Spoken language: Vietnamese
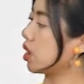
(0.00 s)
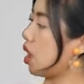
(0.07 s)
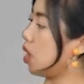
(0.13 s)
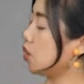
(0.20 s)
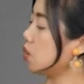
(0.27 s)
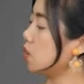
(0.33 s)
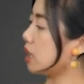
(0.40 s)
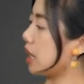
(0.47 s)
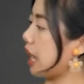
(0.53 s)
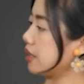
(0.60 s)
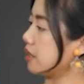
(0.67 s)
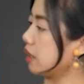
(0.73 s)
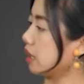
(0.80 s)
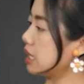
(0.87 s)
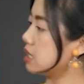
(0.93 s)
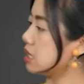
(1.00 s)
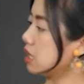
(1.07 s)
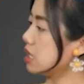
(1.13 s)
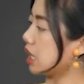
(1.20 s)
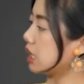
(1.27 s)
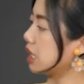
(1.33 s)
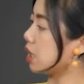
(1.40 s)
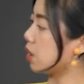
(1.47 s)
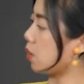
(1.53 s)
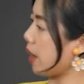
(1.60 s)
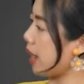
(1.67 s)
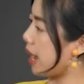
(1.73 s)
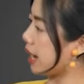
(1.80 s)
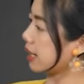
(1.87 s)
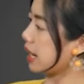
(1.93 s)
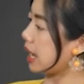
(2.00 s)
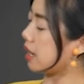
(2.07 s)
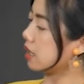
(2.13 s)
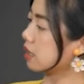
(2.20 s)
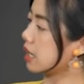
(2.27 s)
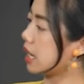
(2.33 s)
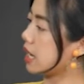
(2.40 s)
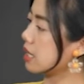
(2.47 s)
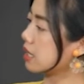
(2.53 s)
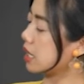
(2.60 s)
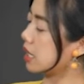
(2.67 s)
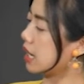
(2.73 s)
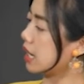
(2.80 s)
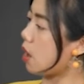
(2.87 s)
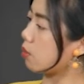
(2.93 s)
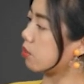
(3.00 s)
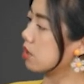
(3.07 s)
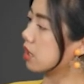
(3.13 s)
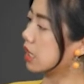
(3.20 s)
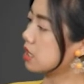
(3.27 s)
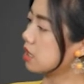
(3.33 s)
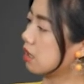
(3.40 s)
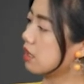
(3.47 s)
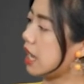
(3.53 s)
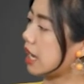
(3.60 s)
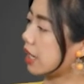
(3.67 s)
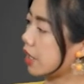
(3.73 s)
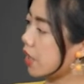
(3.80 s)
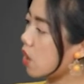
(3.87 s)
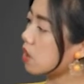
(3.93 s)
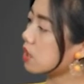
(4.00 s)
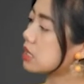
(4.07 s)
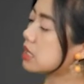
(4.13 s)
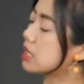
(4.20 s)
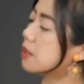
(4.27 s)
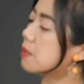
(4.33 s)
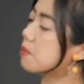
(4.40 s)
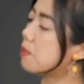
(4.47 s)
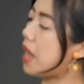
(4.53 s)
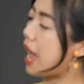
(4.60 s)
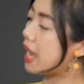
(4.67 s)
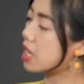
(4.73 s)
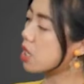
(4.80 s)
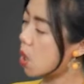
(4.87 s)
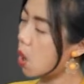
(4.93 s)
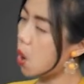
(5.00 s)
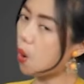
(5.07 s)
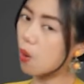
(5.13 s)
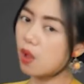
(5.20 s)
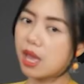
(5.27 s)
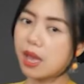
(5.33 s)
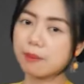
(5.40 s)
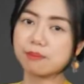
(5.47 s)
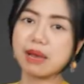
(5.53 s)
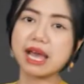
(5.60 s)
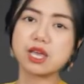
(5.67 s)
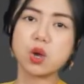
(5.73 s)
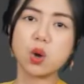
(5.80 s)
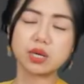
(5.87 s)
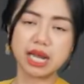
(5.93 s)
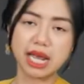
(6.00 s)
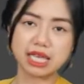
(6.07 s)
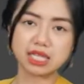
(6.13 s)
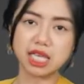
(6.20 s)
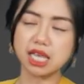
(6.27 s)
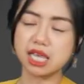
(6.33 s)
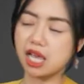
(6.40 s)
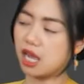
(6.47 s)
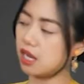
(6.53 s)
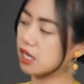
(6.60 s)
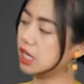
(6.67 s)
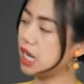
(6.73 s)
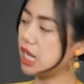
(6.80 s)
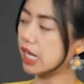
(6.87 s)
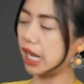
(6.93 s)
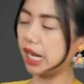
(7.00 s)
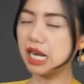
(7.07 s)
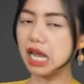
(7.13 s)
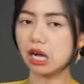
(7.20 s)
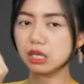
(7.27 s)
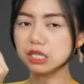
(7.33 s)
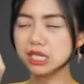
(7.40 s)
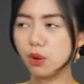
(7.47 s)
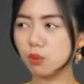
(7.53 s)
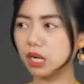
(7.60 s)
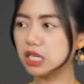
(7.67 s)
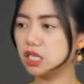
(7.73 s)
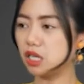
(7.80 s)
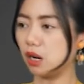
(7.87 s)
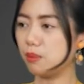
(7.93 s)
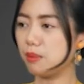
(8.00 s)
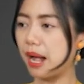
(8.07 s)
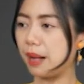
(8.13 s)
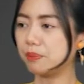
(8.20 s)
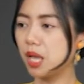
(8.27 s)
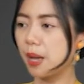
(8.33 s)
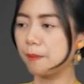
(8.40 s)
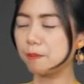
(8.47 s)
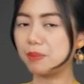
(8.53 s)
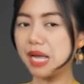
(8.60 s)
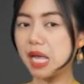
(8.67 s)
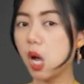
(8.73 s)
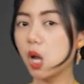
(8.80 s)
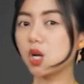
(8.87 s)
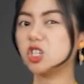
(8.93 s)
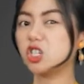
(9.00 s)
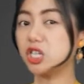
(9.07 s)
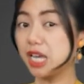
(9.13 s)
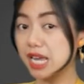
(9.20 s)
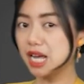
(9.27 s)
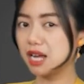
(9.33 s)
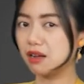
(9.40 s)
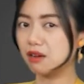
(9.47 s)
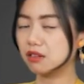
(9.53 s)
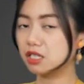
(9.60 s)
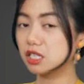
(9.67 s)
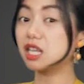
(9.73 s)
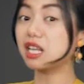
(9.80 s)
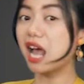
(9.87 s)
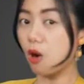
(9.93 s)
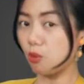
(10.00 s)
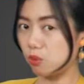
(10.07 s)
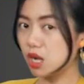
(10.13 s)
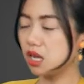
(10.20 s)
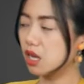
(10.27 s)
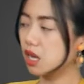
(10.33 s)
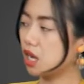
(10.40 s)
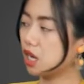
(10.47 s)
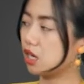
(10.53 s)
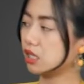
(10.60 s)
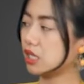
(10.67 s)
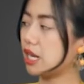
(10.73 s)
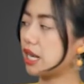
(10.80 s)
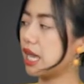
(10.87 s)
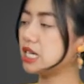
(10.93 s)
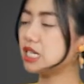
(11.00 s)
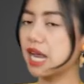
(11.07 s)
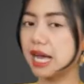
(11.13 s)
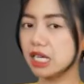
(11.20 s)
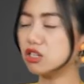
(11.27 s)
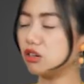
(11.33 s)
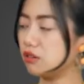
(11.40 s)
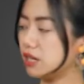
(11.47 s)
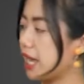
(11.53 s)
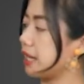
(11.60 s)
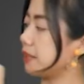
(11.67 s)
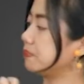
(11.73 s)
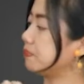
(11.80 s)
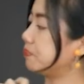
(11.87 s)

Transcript: có luôn cả những cái chứng nhận liên quan nè đây thì ly đọc được cái chữ là Keongsin Bio bio này thì uh, ly nghĩ là ở trong cái chữ mà biology á sinh học á người ta lấy ra cái chữ này